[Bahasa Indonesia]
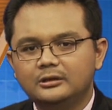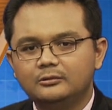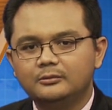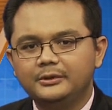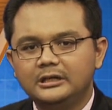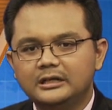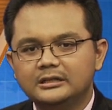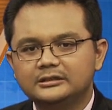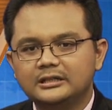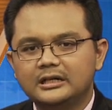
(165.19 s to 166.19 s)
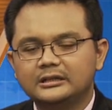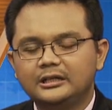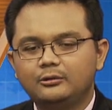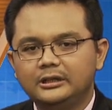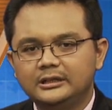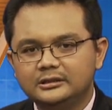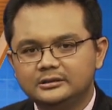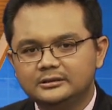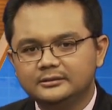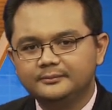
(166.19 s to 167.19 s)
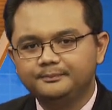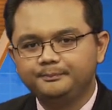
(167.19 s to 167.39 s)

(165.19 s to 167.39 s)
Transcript: hukum pidana secara teoritis.